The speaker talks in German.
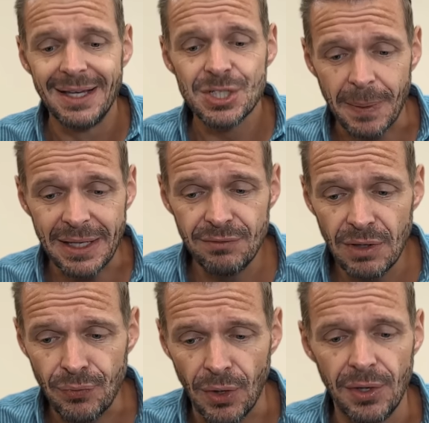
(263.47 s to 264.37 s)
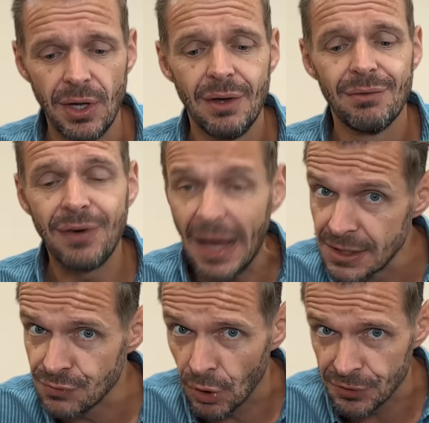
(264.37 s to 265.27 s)
Sprechen wir von
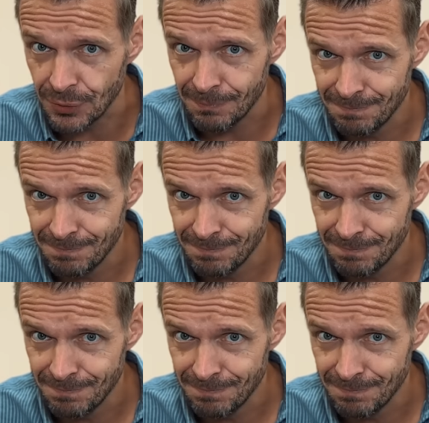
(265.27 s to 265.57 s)
Verantwortung.